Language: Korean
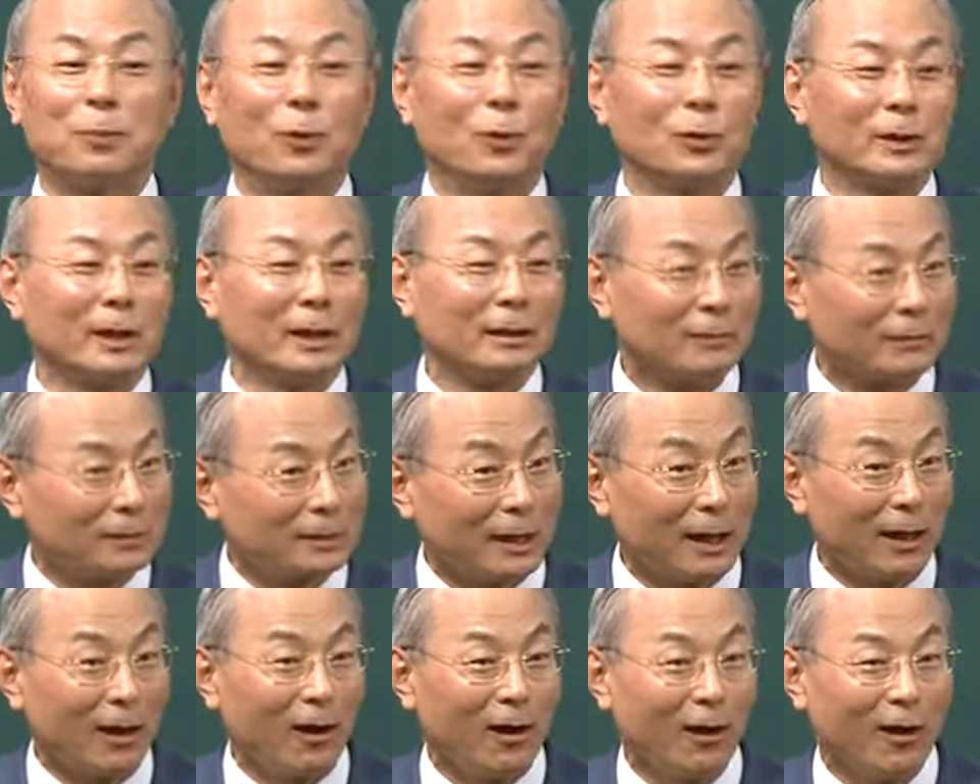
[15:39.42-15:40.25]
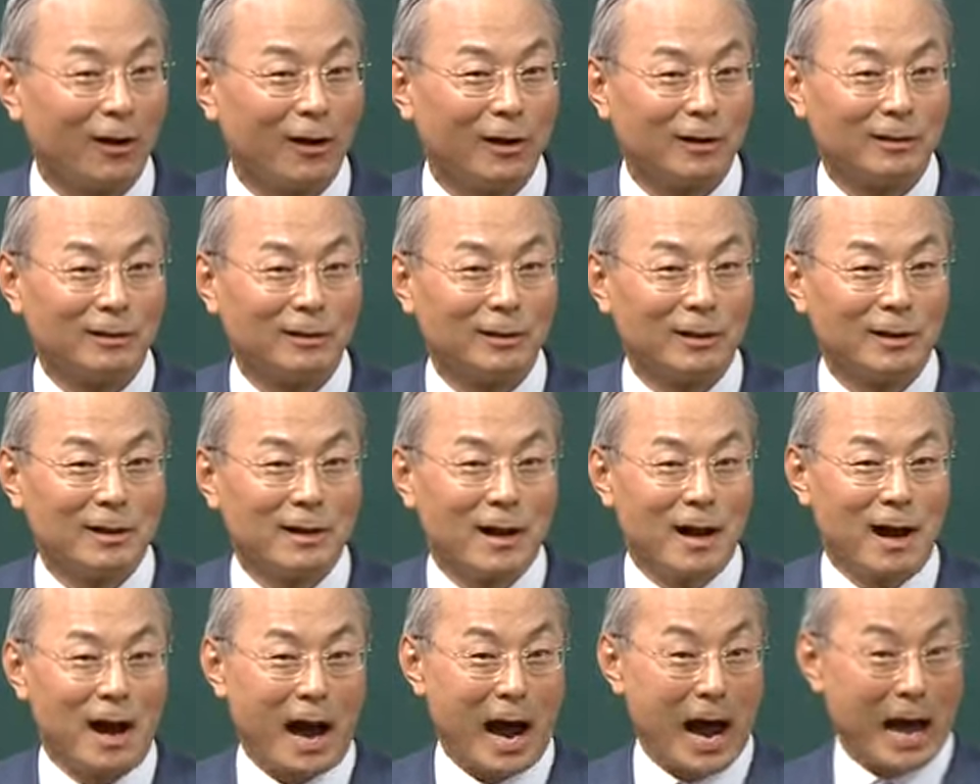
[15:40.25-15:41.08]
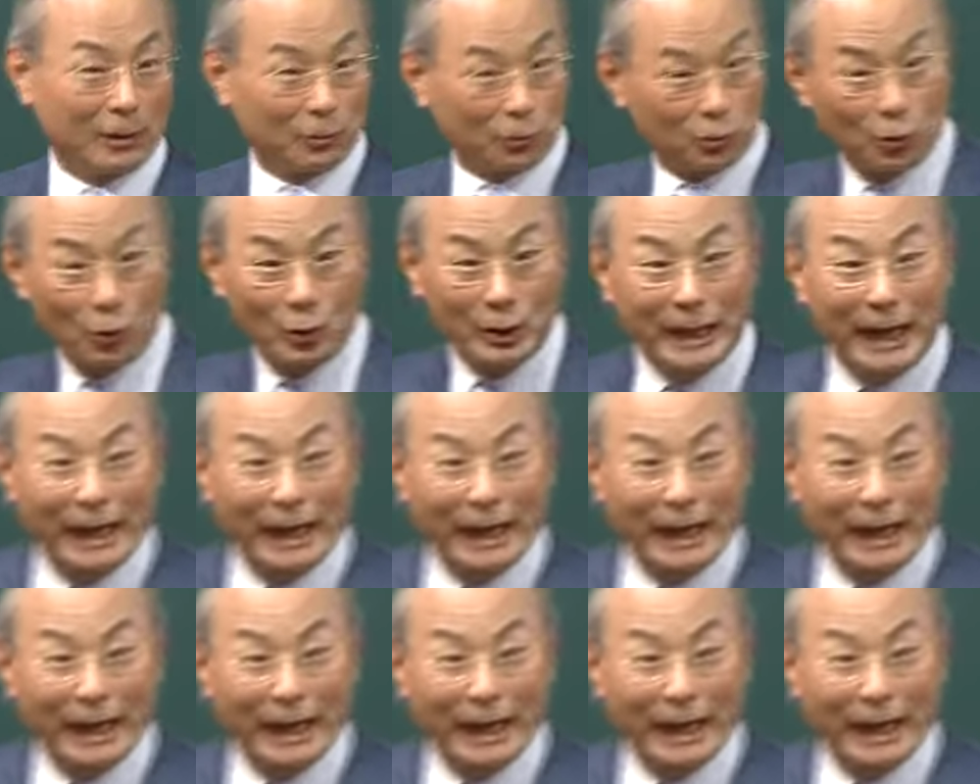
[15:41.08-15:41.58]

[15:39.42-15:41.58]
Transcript: 보기엔 어때요? 하루 종일